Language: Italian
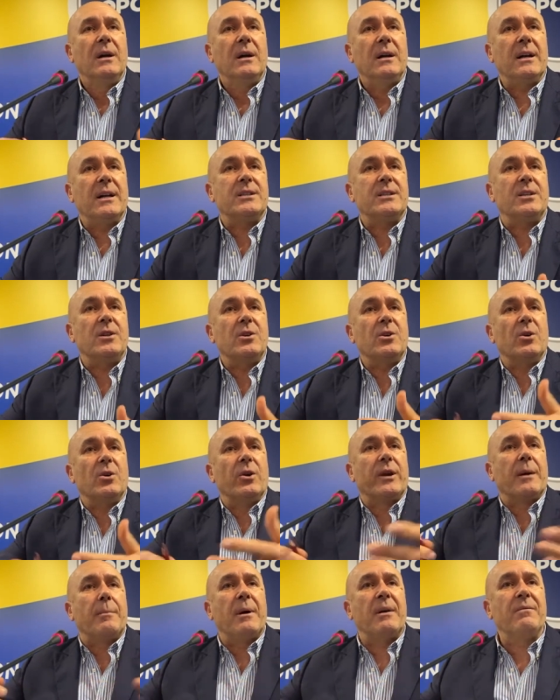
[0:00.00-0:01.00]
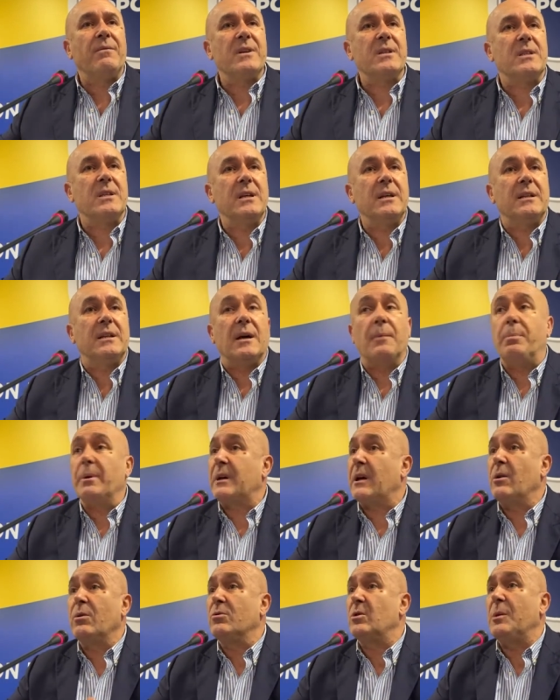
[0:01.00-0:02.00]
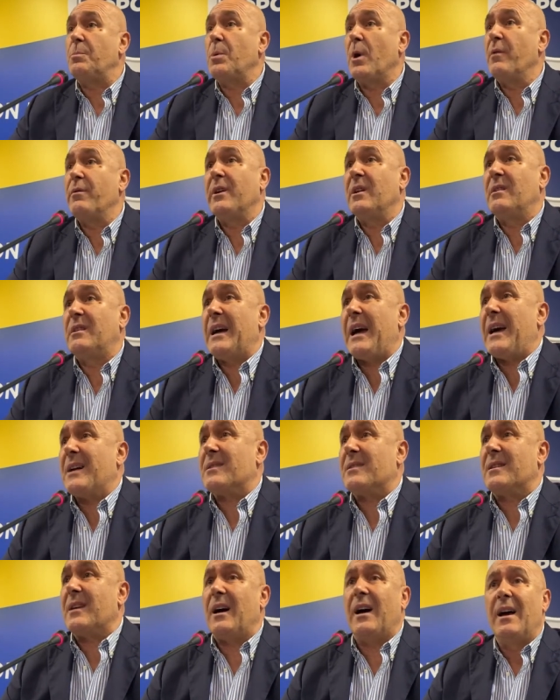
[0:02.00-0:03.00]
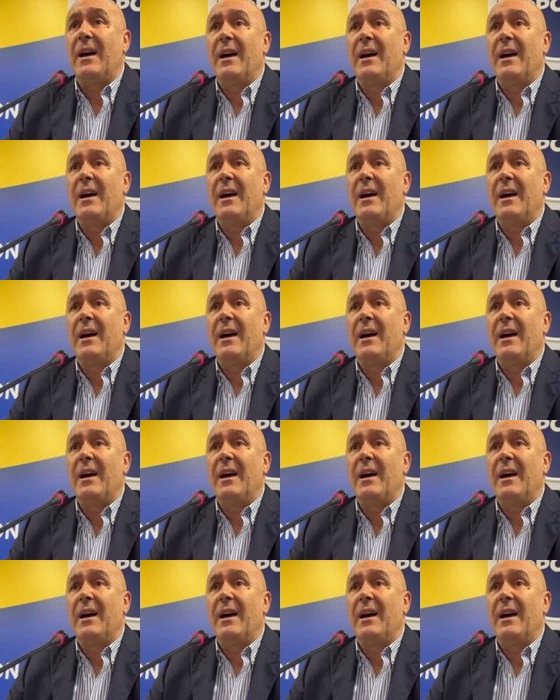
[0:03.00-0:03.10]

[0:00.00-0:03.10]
le signore ben vestite, perché non ti piove in testa,